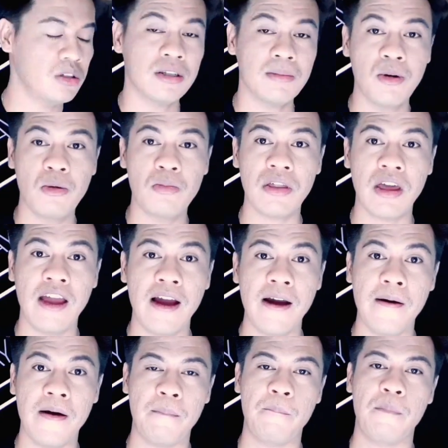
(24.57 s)
Sebelum
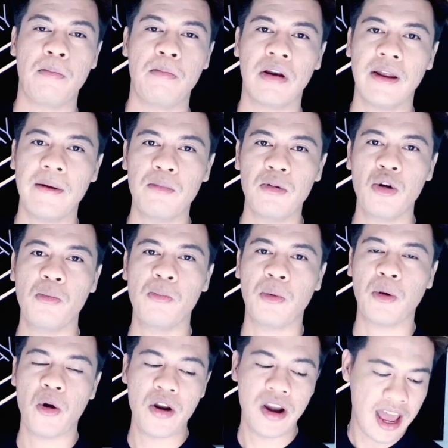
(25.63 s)
saya review
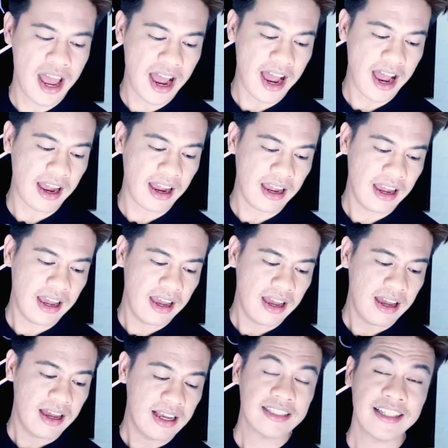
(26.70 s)
produk,
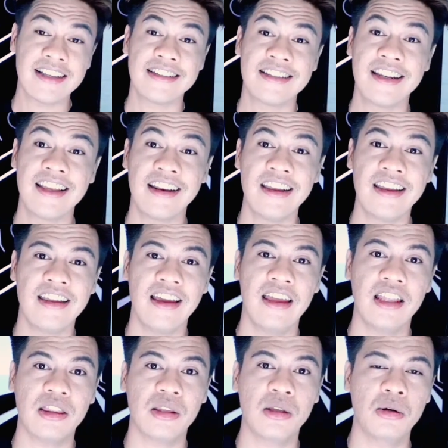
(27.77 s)
saya sendiri
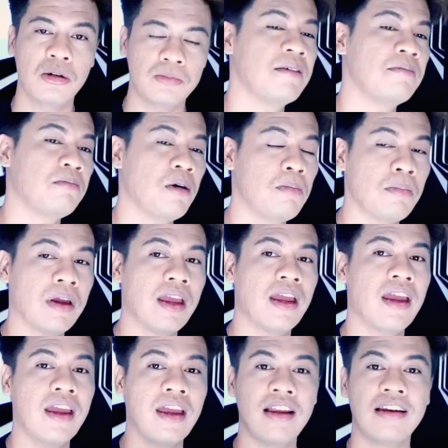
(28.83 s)
yaitu
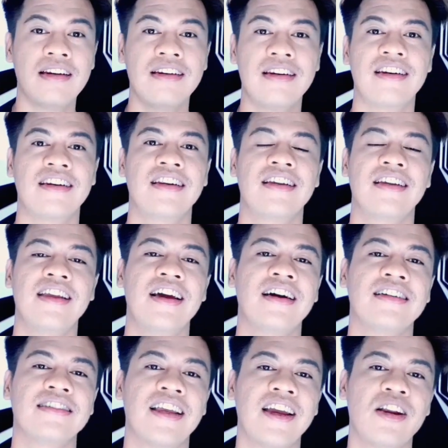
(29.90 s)
pomade
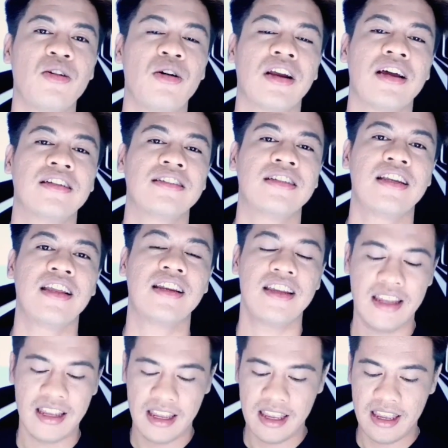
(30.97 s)
yang saya keluarkan
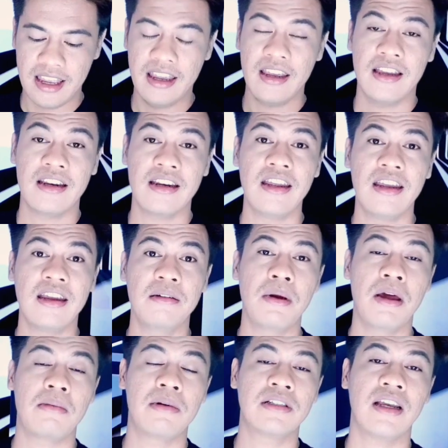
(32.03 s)
sendiri di
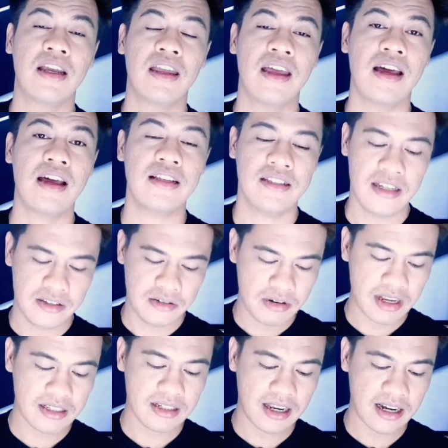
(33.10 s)
barber saya. Saya
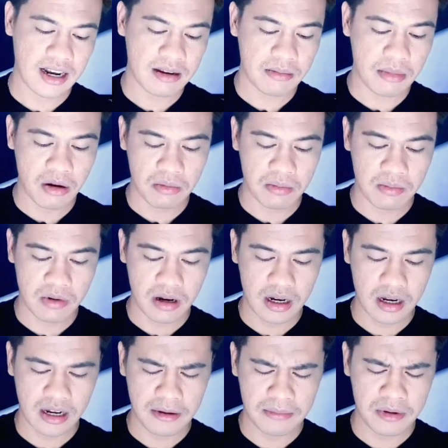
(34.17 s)
juga sekarang mau
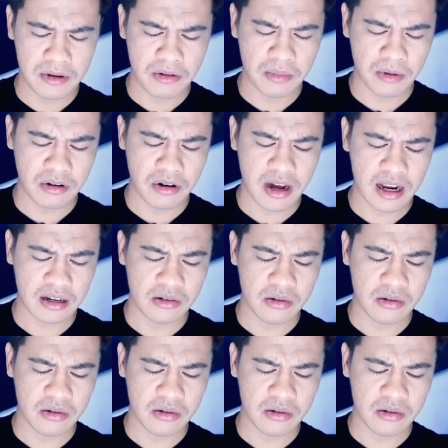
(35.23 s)
eh, review produk